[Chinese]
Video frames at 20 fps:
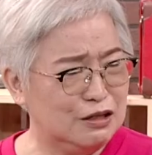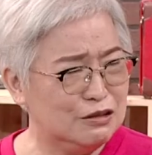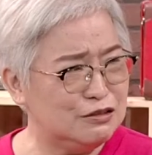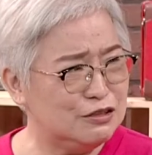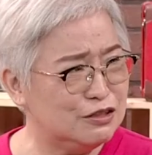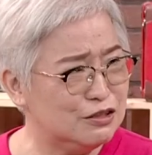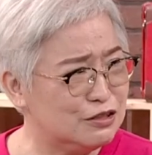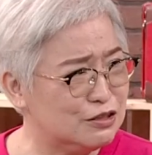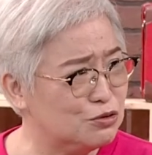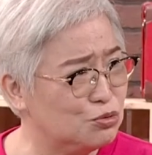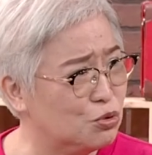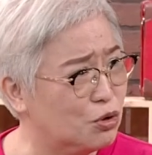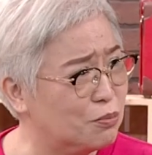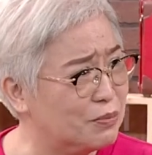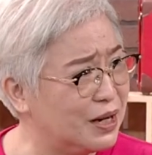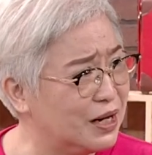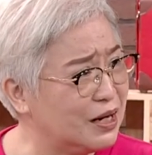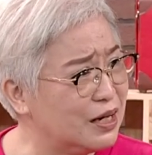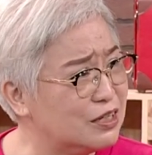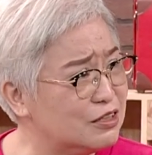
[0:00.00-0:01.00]
其实我
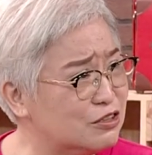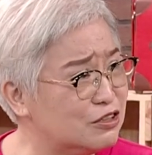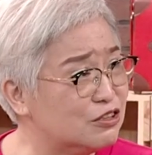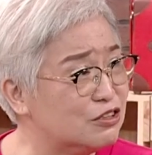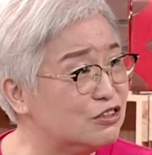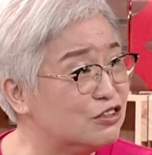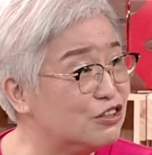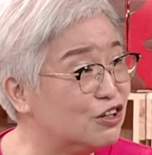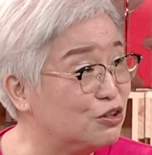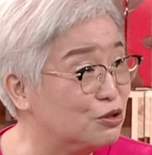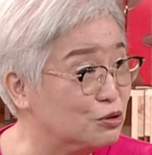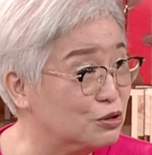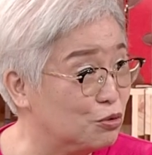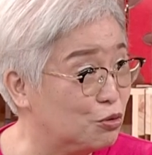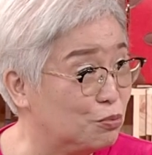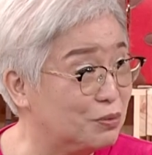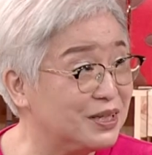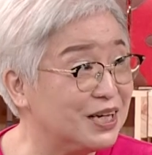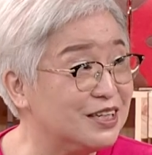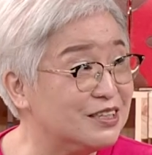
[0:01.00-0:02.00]
蛮爱吃肉的，
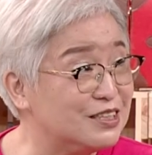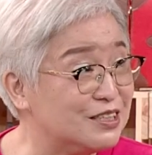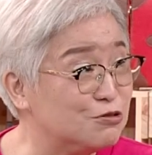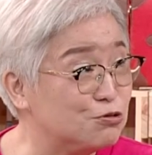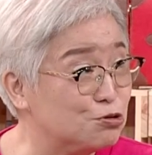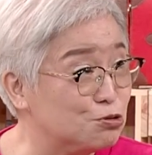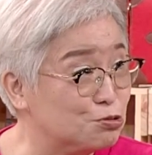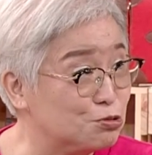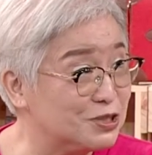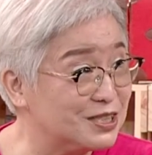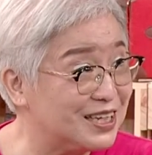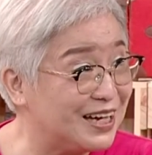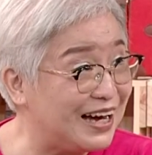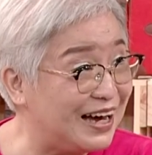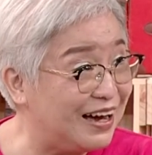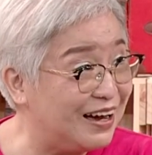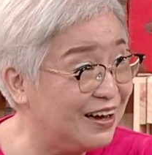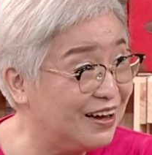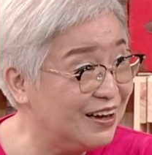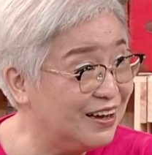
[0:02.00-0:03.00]
我不太吃蔬
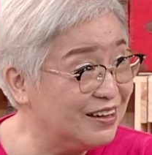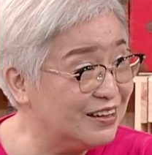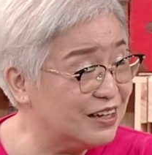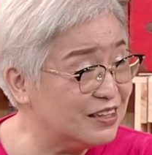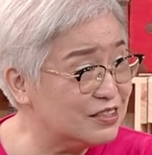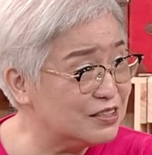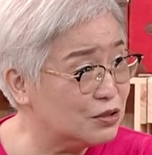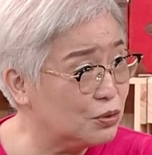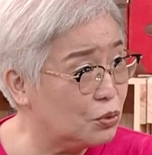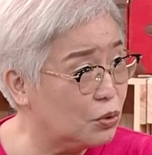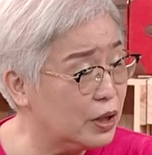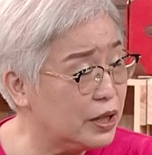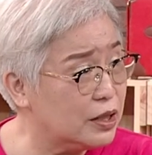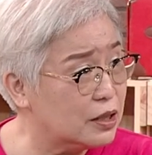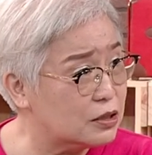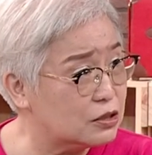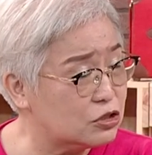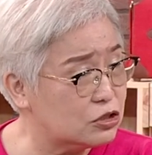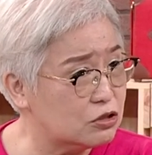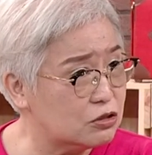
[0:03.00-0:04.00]
菜，但是我
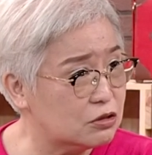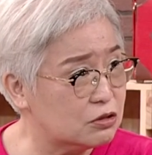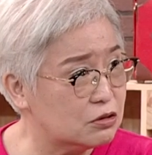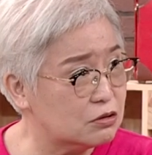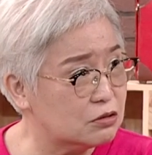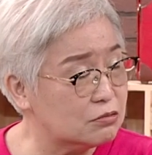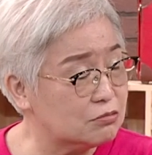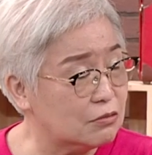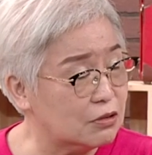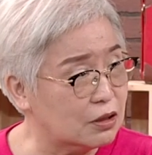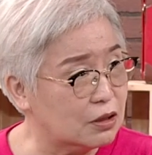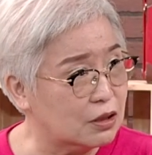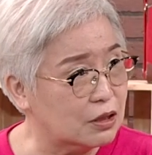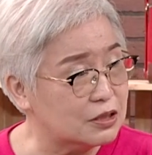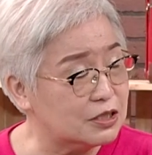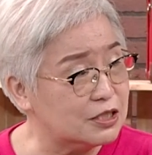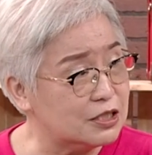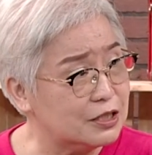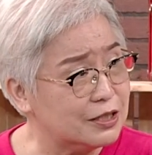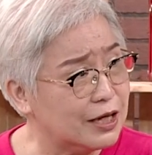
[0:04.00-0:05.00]
也吃呃
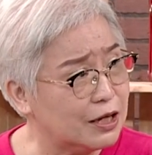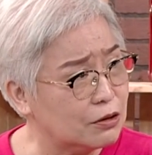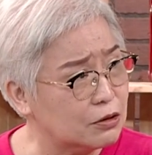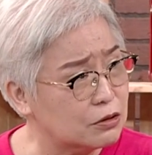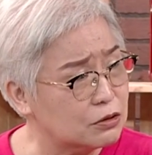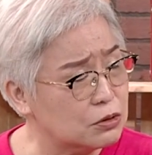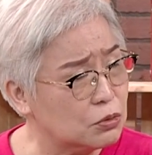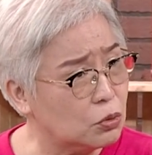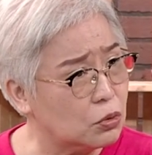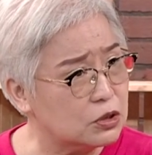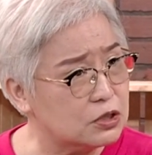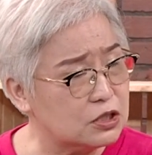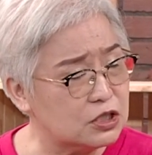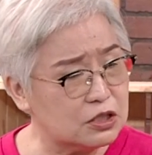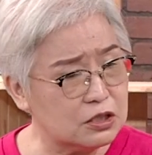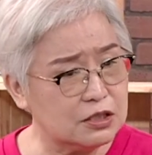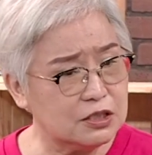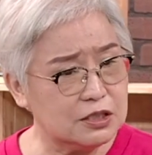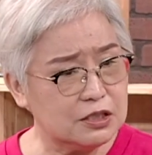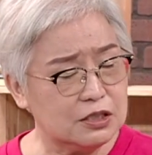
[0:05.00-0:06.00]
鸡蛋，可是我
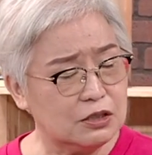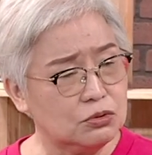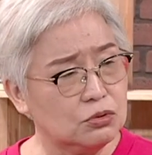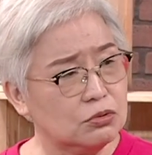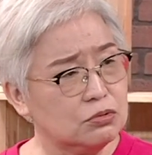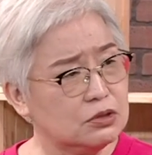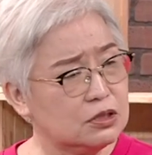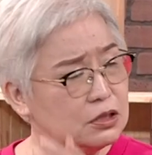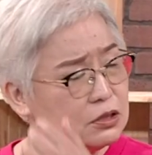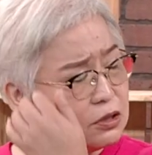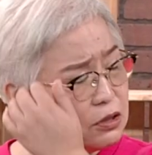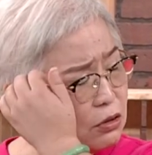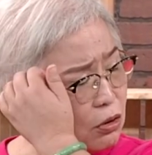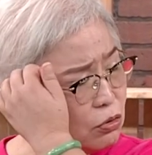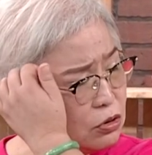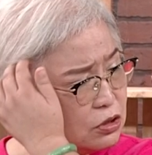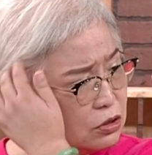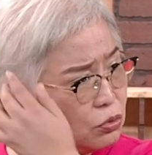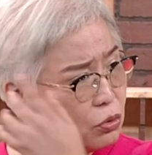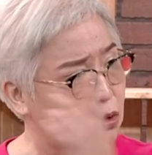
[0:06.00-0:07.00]
吃这些东西之
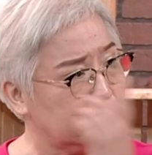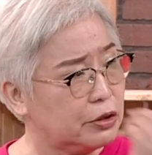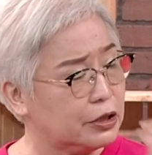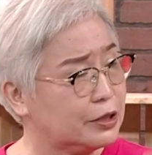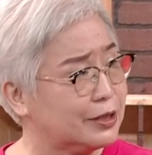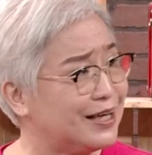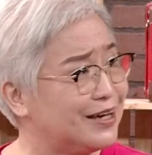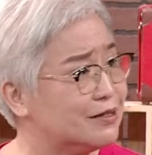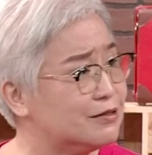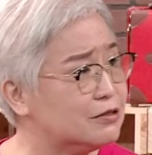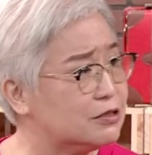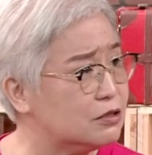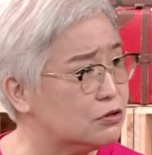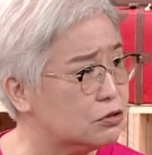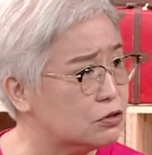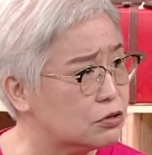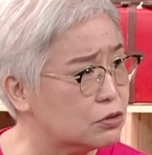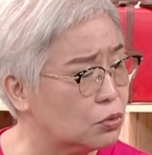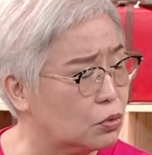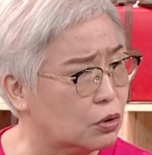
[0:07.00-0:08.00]
后，其实我有个担心，
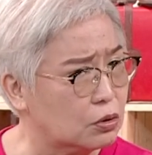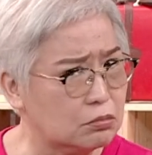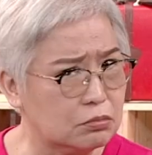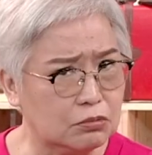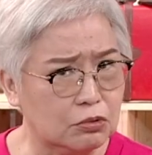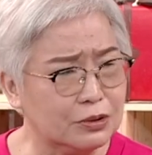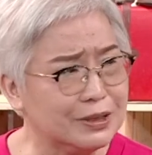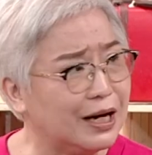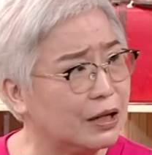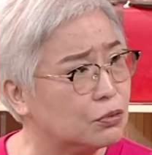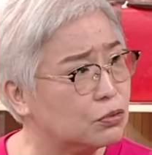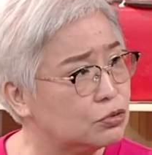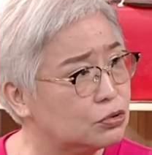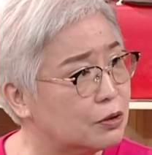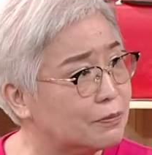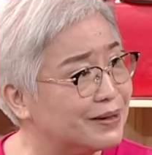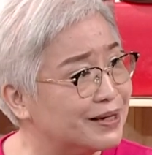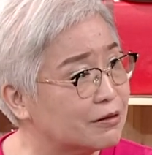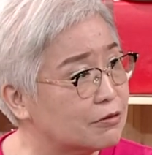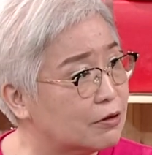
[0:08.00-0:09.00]
就是我我胆固
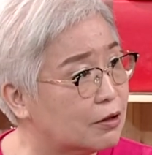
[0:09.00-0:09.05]
醇蛮